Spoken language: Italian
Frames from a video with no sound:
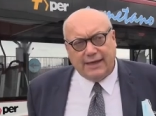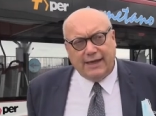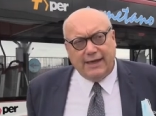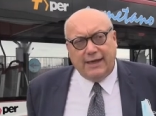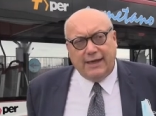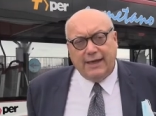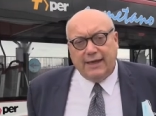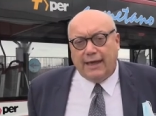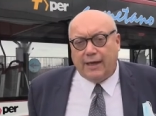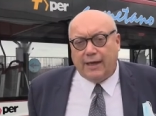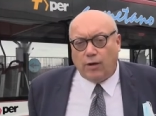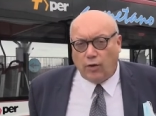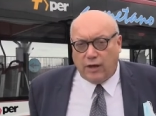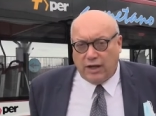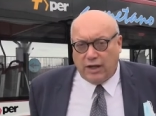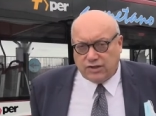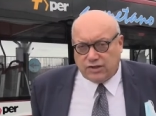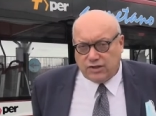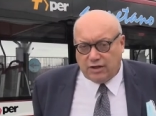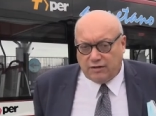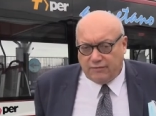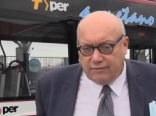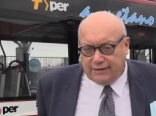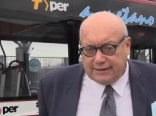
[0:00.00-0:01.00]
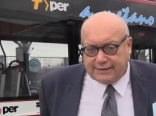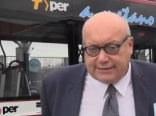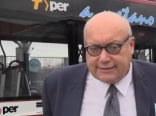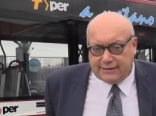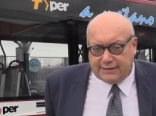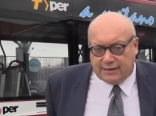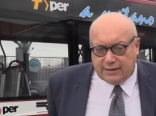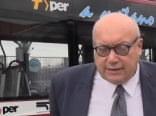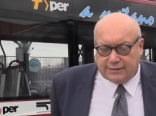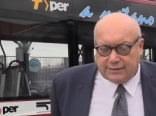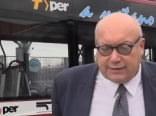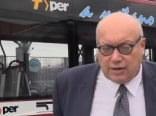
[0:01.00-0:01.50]
che eroga
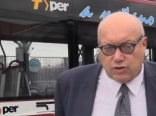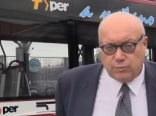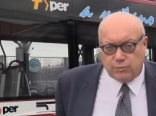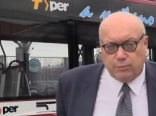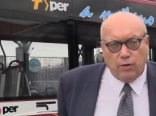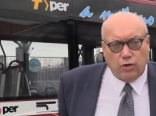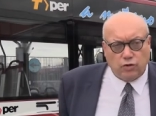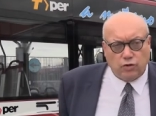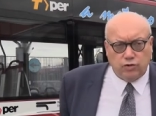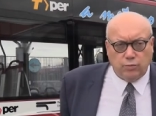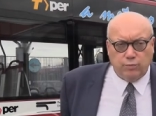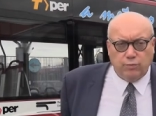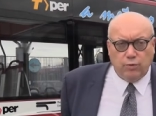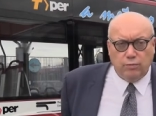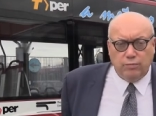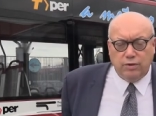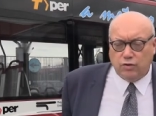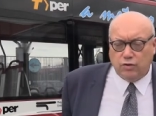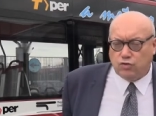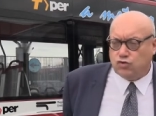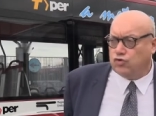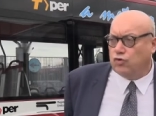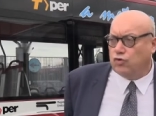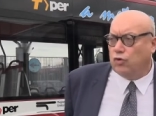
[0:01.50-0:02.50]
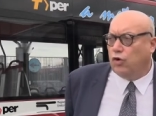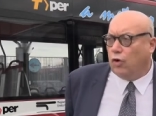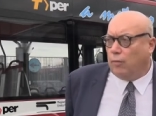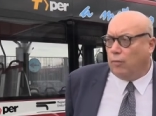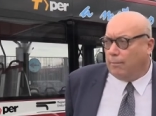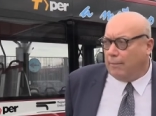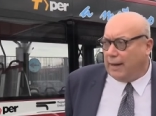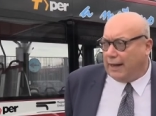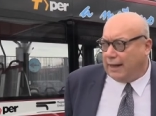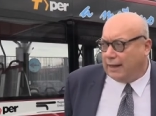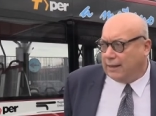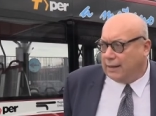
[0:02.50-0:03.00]
servizi di trasporto pubblico su
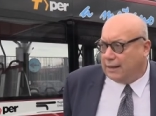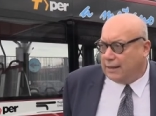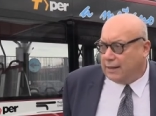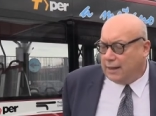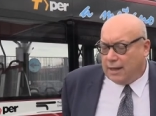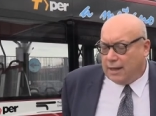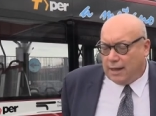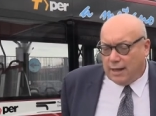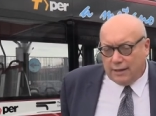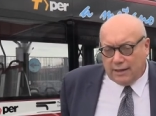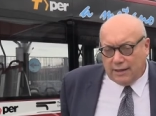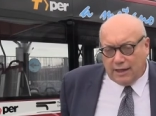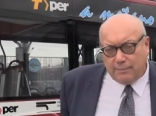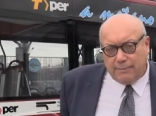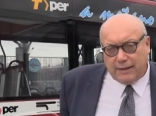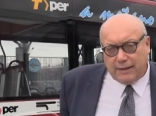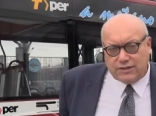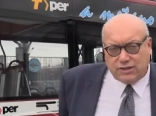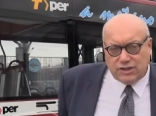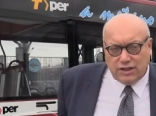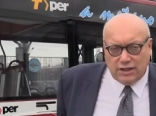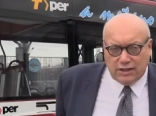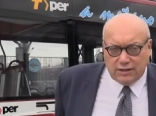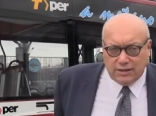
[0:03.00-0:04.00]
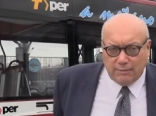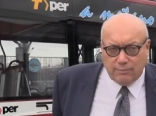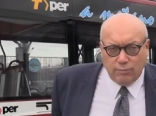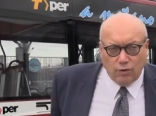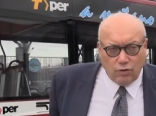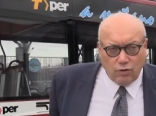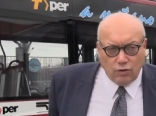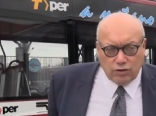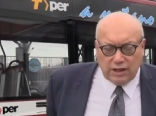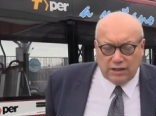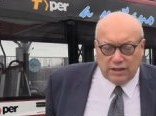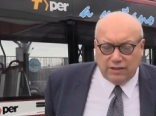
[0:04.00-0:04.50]
gomma nei bacini di
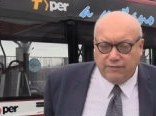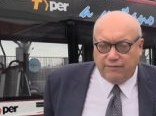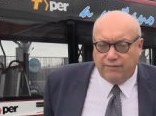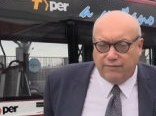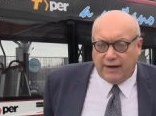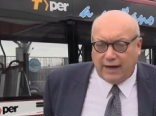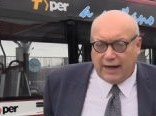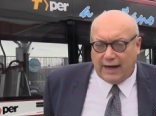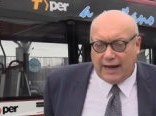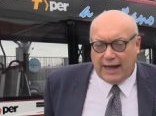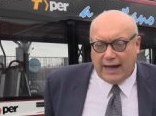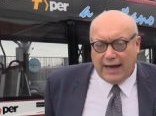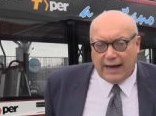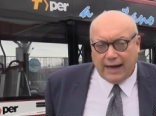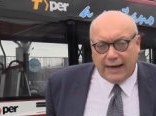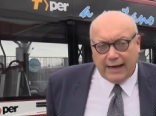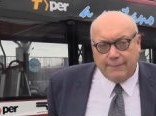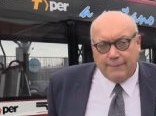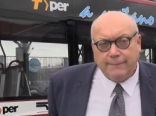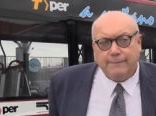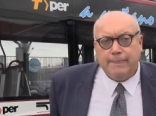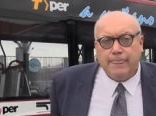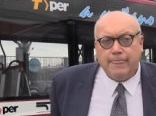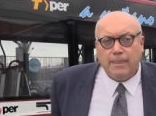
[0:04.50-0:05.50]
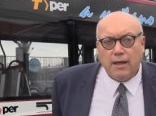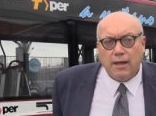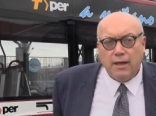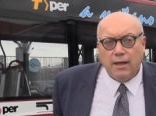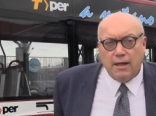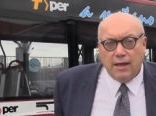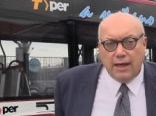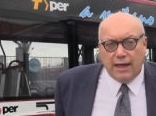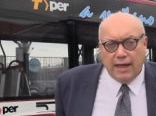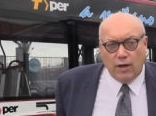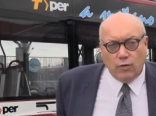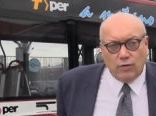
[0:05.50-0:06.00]
Bologna e di Ferrara
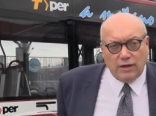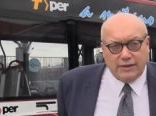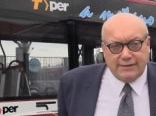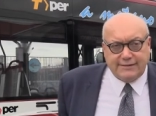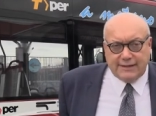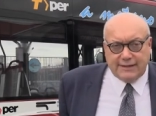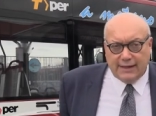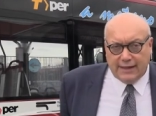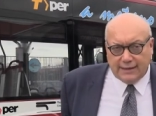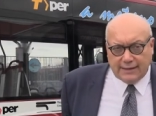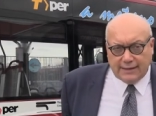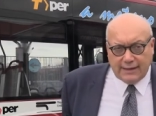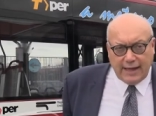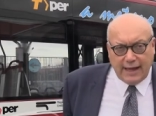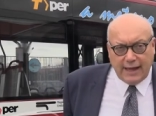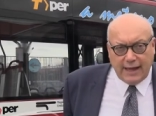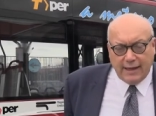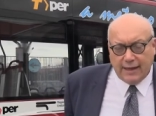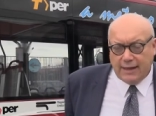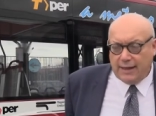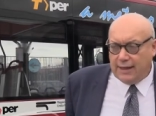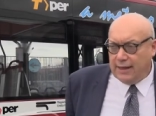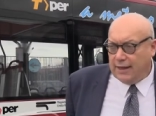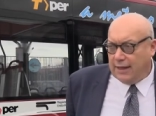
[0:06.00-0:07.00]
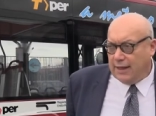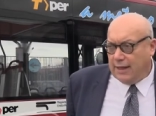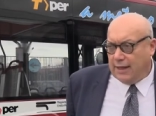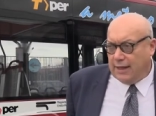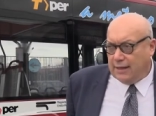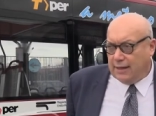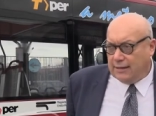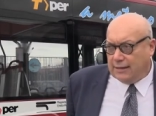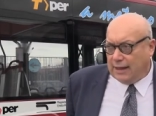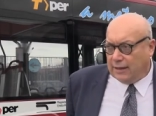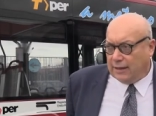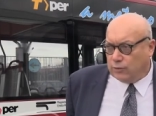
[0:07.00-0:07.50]
è un'azienda
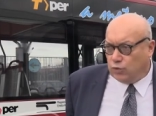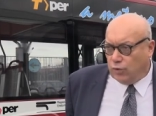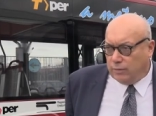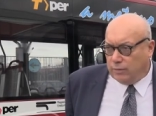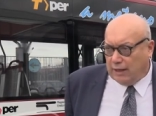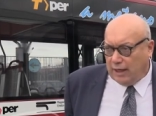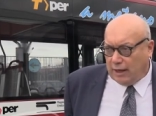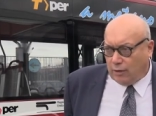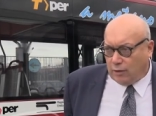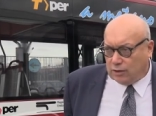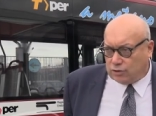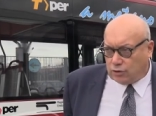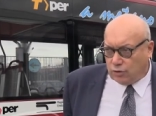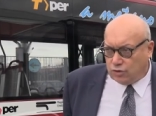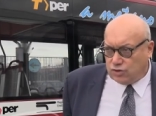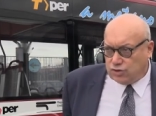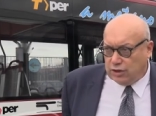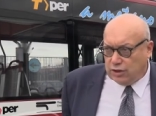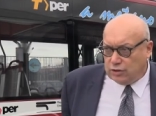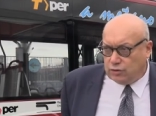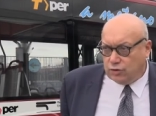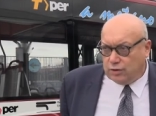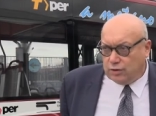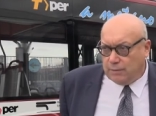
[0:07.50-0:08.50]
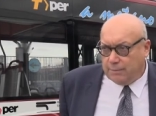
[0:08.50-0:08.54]
eh, da 2400